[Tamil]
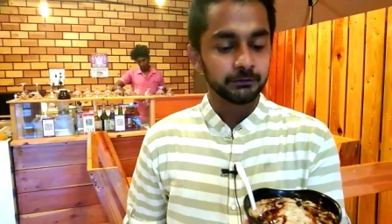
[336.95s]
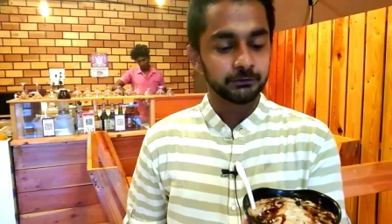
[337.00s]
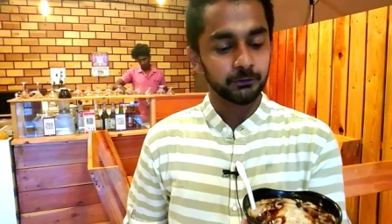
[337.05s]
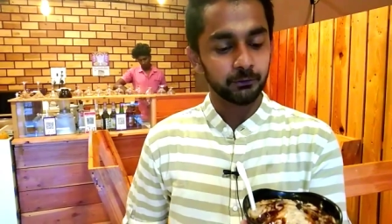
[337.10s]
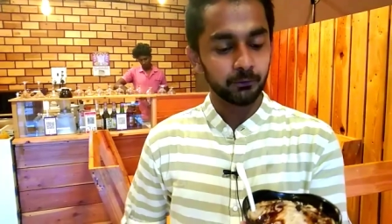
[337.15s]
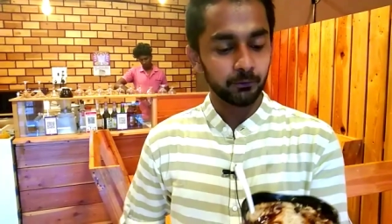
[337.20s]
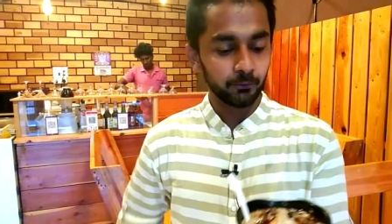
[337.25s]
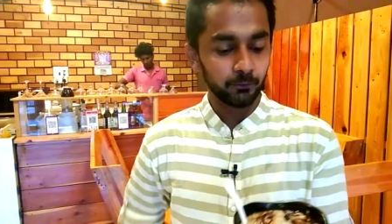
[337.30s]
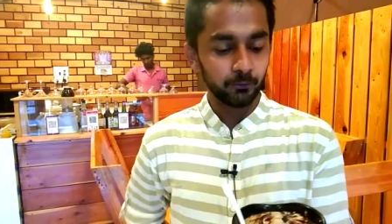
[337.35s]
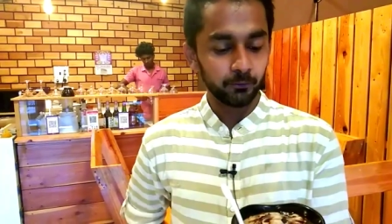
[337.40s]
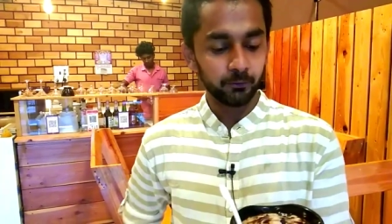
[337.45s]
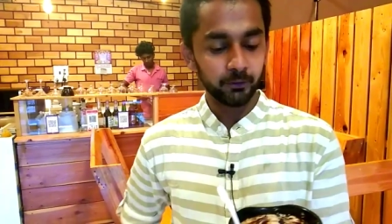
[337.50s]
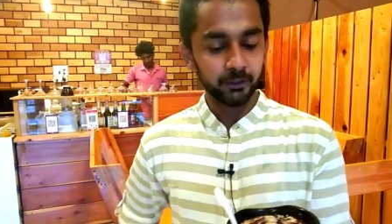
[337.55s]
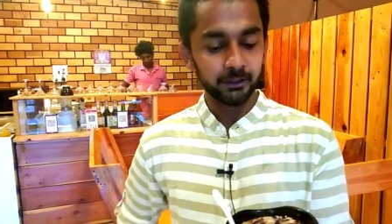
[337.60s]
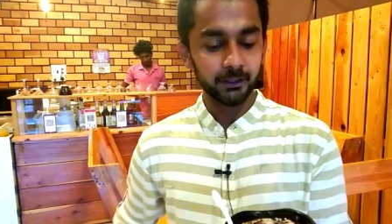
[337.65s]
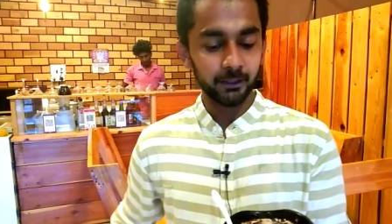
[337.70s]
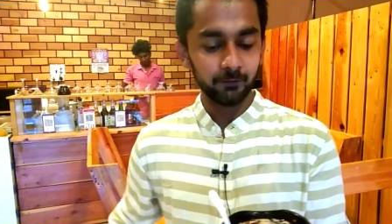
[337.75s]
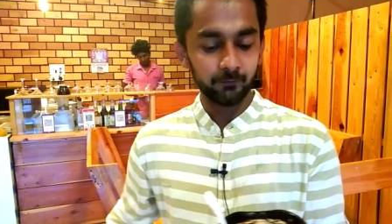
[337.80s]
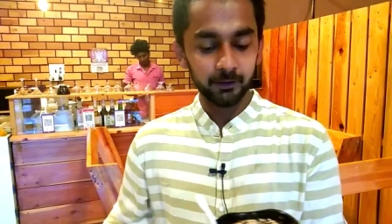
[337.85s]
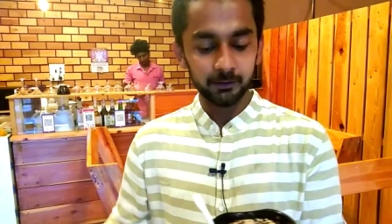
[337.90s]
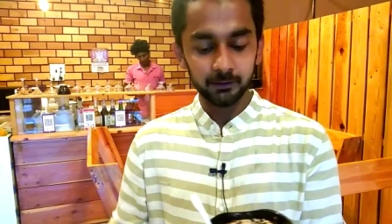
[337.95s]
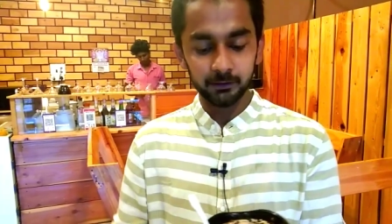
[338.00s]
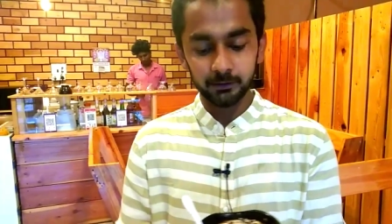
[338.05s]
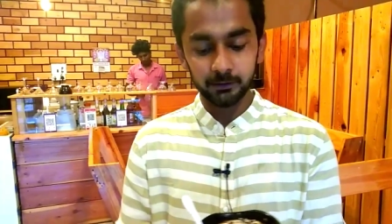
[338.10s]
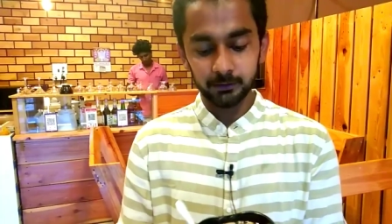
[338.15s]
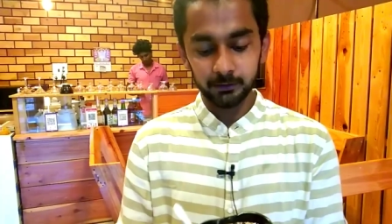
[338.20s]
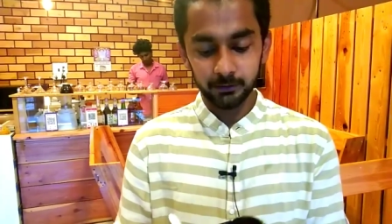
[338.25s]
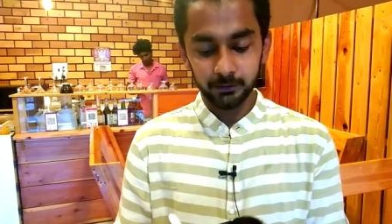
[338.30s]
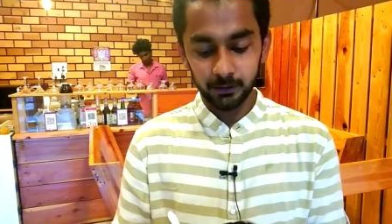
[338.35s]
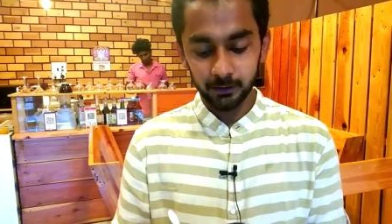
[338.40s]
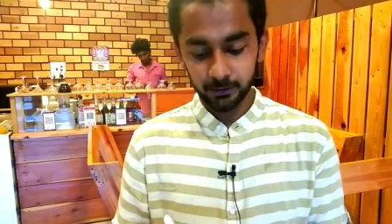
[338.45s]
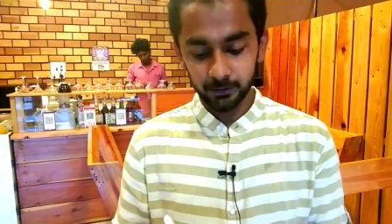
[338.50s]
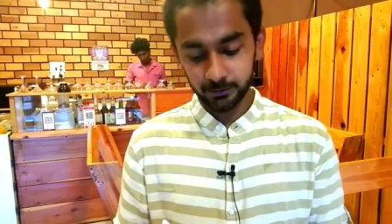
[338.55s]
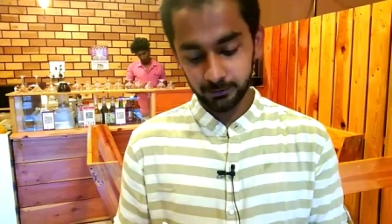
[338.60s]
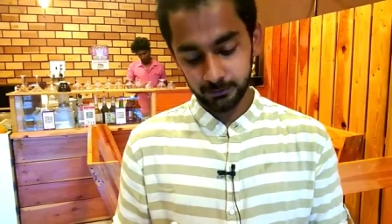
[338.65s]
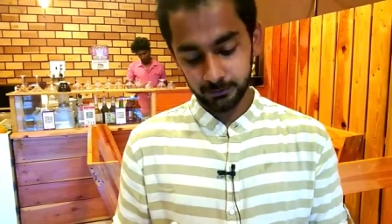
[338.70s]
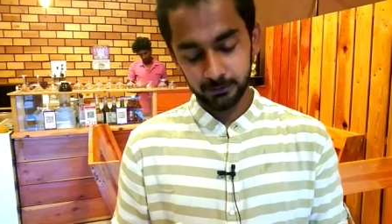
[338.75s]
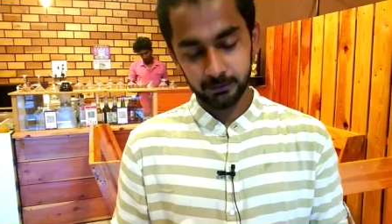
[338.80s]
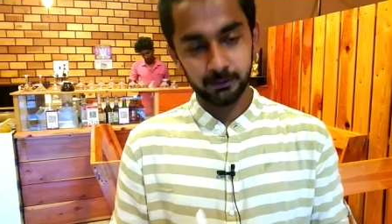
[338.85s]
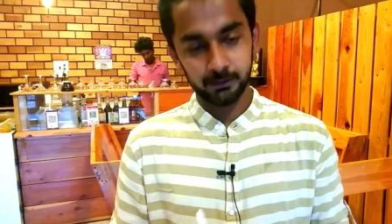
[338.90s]
ஸோ இதில் வந்து
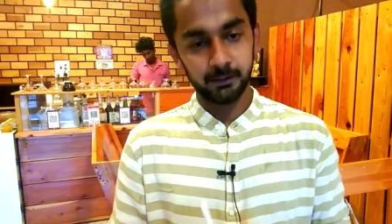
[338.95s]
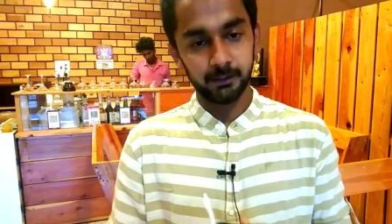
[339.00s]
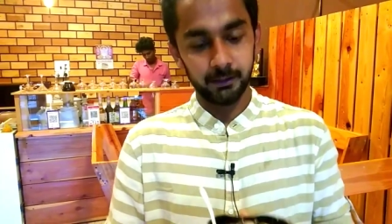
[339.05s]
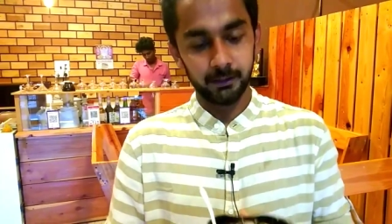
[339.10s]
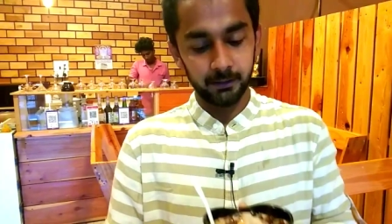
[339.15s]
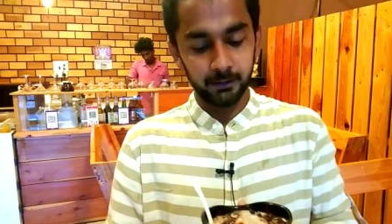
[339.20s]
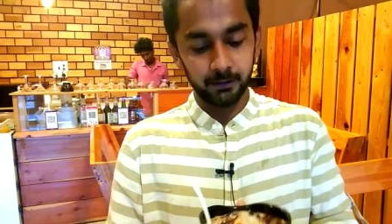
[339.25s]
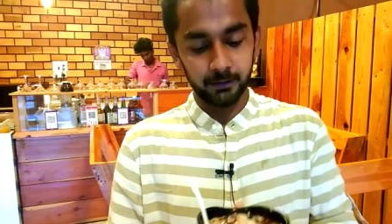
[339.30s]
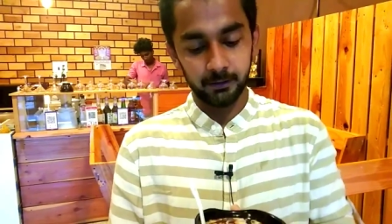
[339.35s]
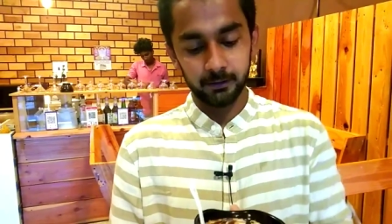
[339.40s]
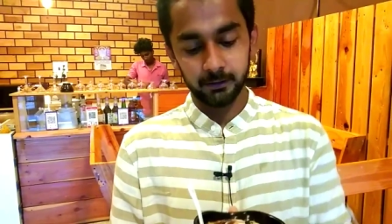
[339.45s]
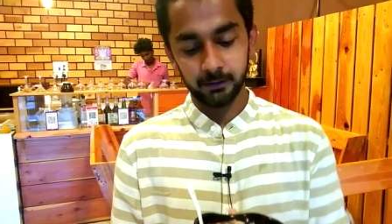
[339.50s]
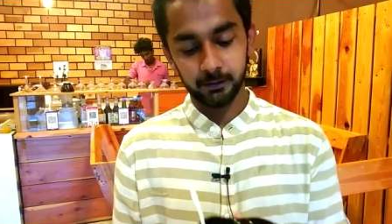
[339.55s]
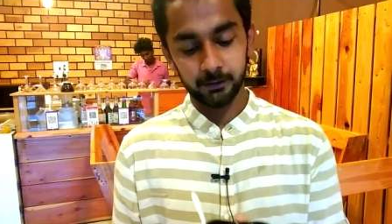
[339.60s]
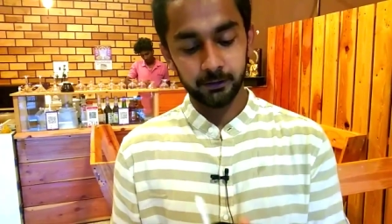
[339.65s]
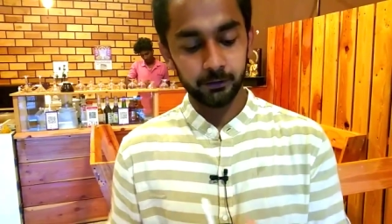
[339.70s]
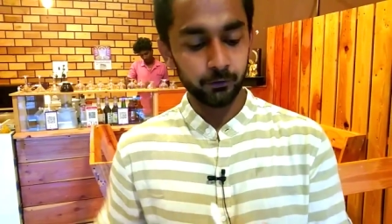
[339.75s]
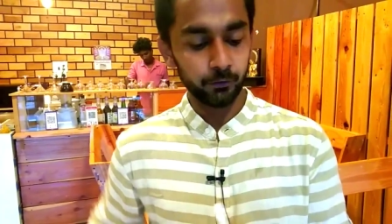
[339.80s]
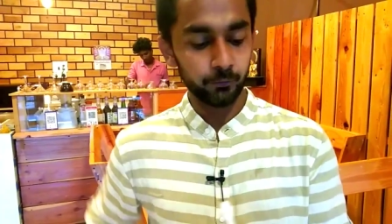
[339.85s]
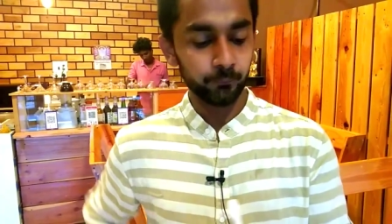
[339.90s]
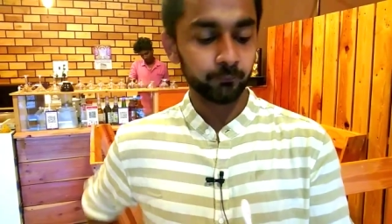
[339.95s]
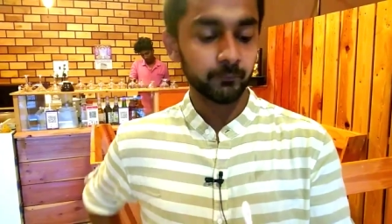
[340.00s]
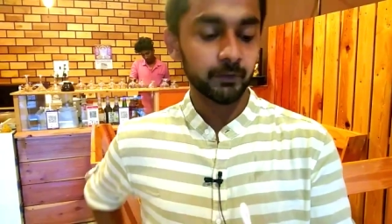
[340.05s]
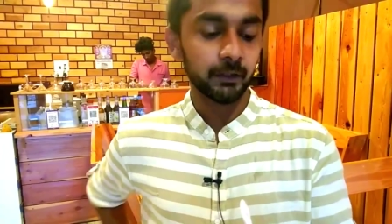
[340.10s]
நாங்கள் யூனோ